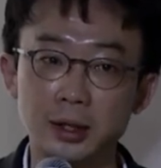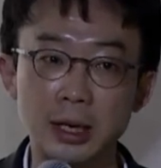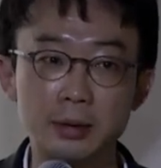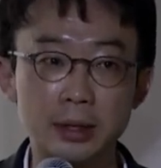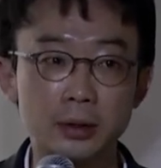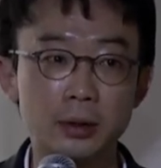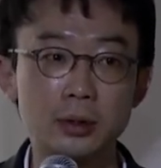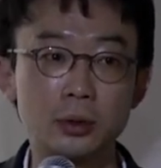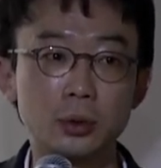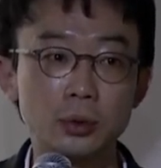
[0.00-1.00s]
남이
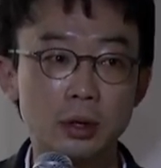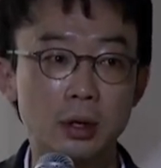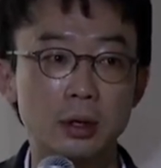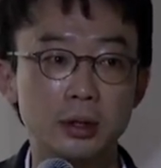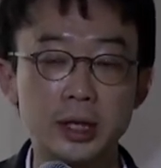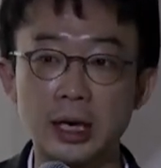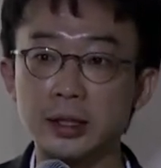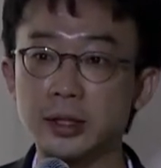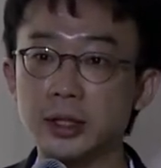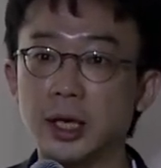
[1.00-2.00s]
만들어서 좋은 거 내가
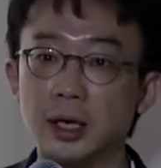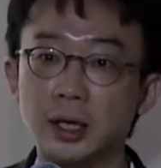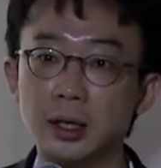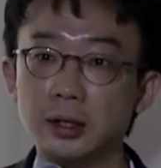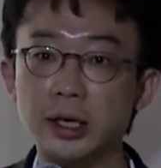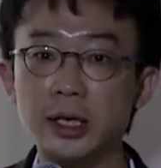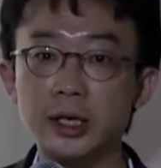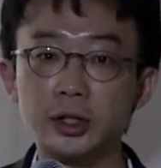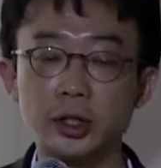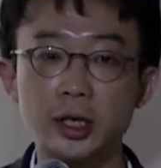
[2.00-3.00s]
갖다 쓰자.
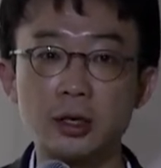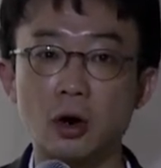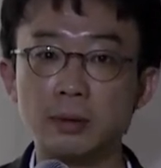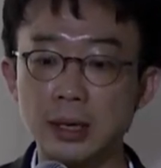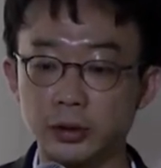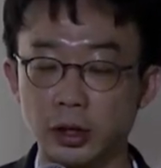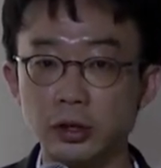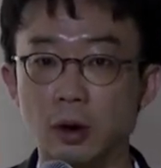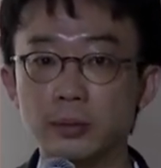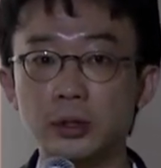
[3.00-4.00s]
NIH에 대한 거부감이
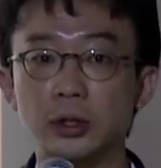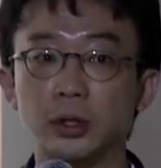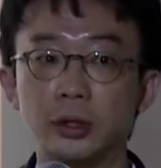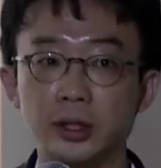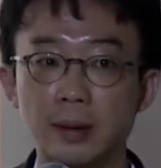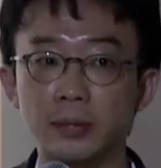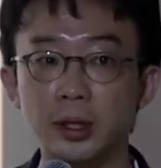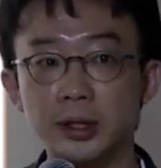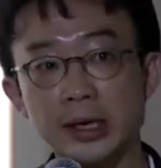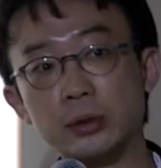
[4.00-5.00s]
전혀 없는 거죠. 남
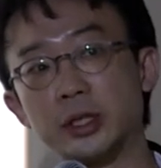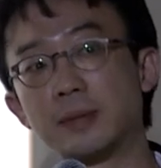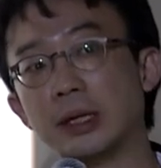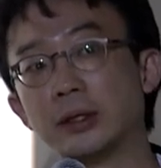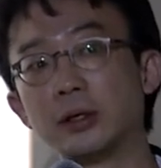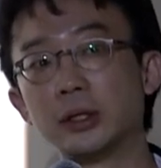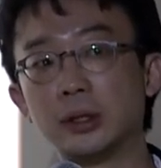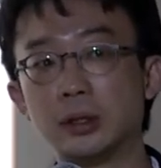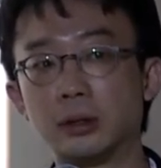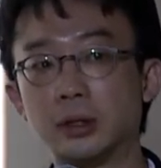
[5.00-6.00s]
다른 곳에서
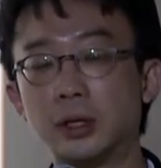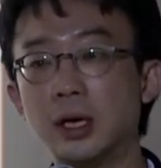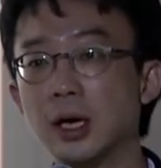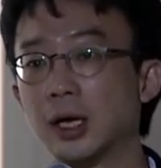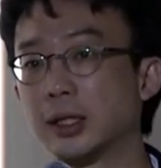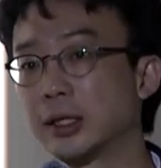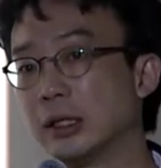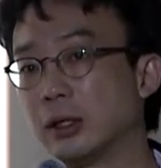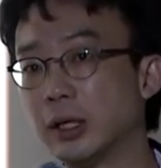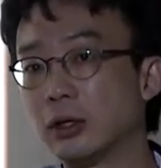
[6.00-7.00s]
만들어진 것을 갖다
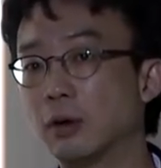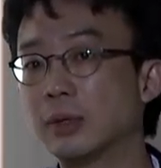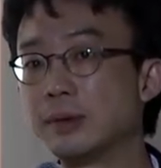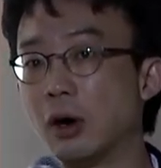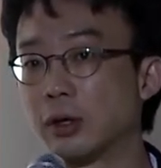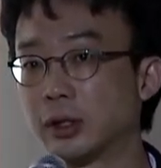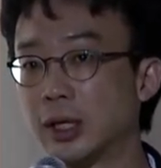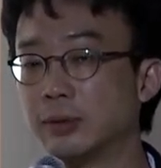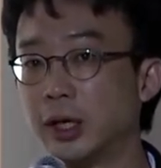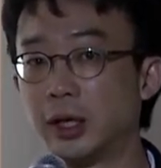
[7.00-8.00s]
쓰는 것에 대한 거부감이 없기
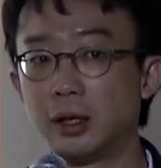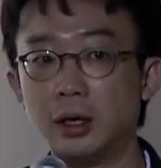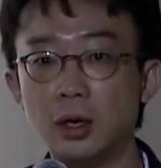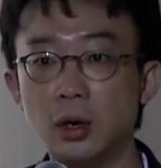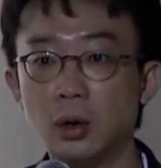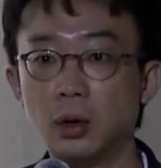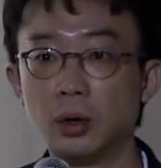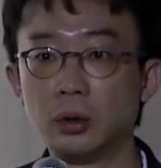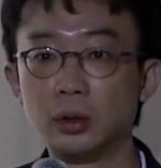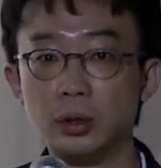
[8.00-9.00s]
때문에
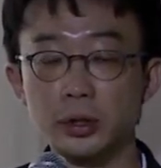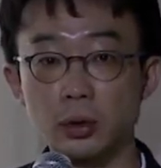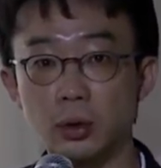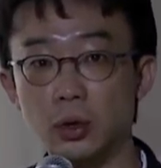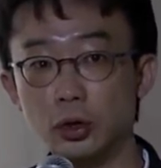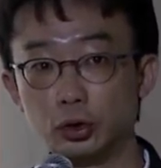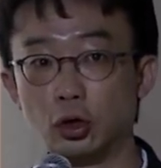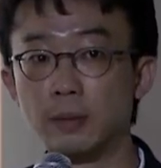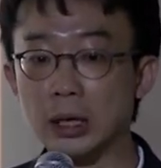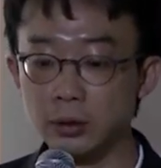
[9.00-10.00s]
어, 그런 서로
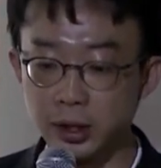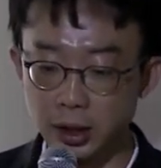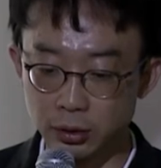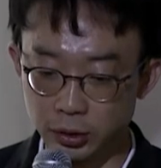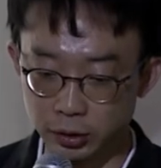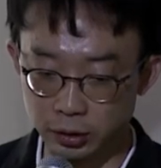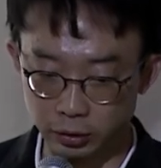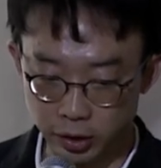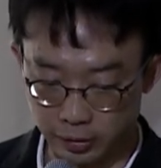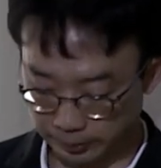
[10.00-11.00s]
주고받고 하는 게 이루어지는
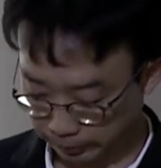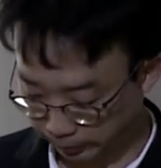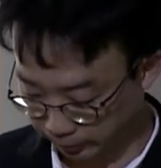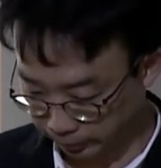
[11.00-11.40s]
거고요.